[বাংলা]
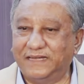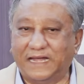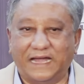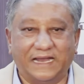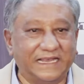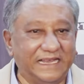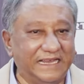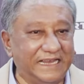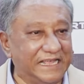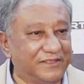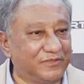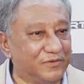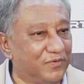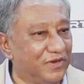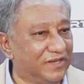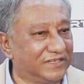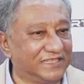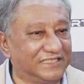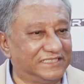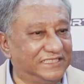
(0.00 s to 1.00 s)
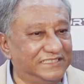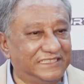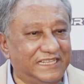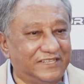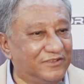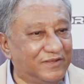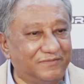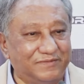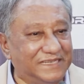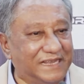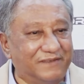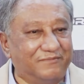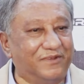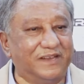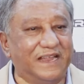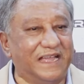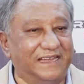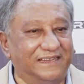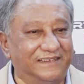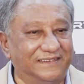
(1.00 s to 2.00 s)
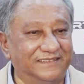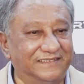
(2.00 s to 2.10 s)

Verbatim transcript: আরে এত বড় একটা সিদ্ধান্ত আমি জানবো না